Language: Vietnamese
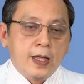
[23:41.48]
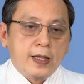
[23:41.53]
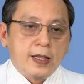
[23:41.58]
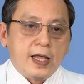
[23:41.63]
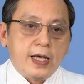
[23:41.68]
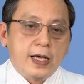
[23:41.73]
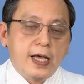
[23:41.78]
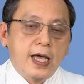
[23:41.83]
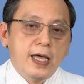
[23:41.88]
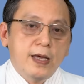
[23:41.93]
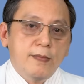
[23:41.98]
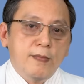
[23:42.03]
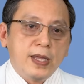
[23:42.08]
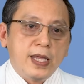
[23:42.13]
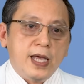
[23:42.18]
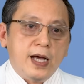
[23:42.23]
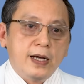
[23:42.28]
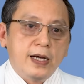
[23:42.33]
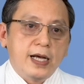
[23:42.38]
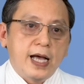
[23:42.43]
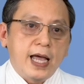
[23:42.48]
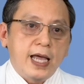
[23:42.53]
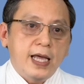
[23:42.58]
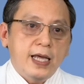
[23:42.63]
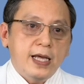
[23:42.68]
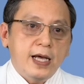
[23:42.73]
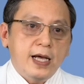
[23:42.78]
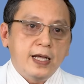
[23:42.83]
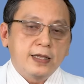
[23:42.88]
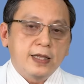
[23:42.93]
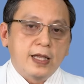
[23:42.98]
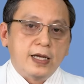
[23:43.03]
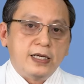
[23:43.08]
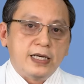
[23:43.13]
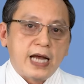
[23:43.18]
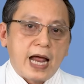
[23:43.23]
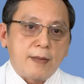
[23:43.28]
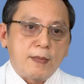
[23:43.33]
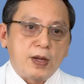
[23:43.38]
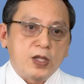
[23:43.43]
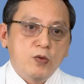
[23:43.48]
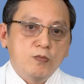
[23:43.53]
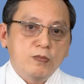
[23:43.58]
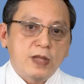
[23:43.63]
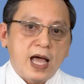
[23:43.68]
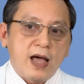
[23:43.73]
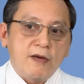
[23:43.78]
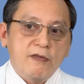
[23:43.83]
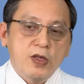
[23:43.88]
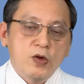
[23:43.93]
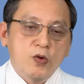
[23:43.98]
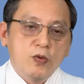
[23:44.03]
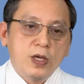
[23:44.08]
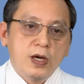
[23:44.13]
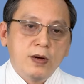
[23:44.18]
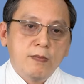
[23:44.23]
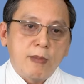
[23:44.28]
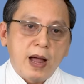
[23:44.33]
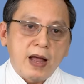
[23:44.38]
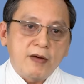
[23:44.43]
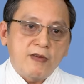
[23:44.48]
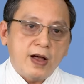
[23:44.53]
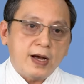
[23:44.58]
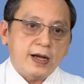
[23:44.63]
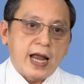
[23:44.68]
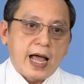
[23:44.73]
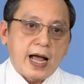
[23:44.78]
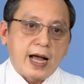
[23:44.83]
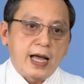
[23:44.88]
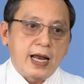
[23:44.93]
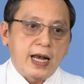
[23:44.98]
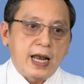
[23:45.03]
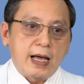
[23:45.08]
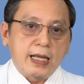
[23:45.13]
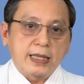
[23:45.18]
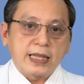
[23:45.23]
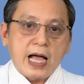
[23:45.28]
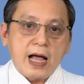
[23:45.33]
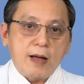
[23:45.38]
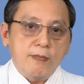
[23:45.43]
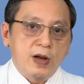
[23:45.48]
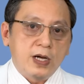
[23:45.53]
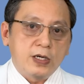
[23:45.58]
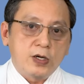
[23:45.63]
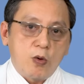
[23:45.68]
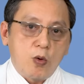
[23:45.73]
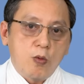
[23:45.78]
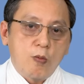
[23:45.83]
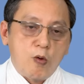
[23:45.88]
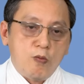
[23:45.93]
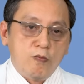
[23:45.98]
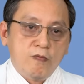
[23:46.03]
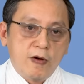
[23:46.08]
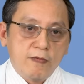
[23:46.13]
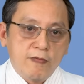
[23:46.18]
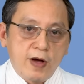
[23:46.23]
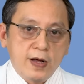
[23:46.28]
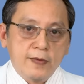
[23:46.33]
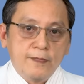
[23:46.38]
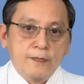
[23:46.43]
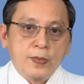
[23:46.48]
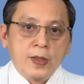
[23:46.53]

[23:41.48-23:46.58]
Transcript: thì khi mà những cái à, tình trạng mà chúng ta ví dụ như mang vác nặng hay là tăng áp lực trong ổ bụng vân vân